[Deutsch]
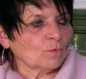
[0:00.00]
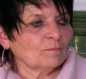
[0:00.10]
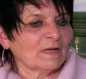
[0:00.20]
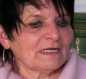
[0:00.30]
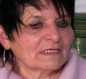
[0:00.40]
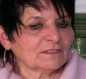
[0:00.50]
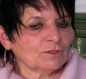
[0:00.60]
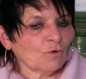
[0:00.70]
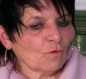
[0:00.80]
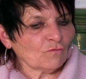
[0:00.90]
und man ihr
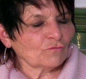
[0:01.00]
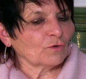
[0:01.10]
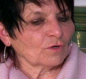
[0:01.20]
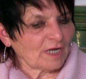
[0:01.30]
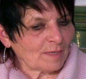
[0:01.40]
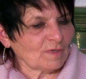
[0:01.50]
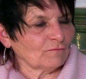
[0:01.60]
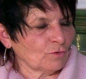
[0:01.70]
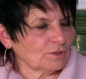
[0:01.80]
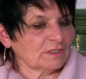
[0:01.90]
den Hof noch
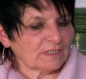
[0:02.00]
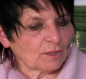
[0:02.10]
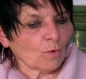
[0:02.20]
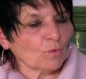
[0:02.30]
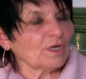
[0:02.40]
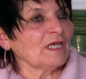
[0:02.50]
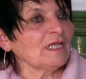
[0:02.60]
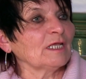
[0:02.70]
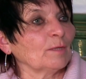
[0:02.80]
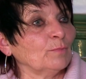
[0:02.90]
nehmen wollte, den
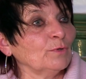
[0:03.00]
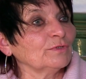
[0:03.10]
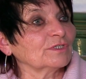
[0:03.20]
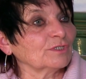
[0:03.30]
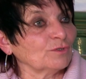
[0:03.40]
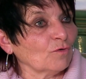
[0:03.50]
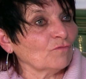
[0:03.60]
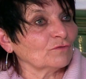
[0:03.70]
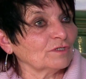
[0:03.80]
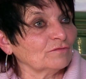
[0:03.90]
ohnehin geplünderten
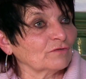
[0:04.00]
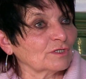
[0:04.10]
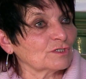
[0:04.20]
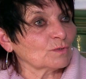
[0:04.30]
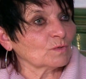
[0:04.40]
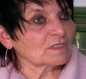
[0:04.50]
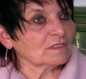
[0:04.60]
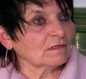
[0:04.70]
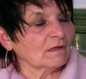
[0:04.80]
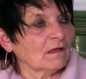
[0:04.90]
Hof von den
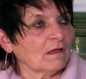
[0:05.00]
Franzosen,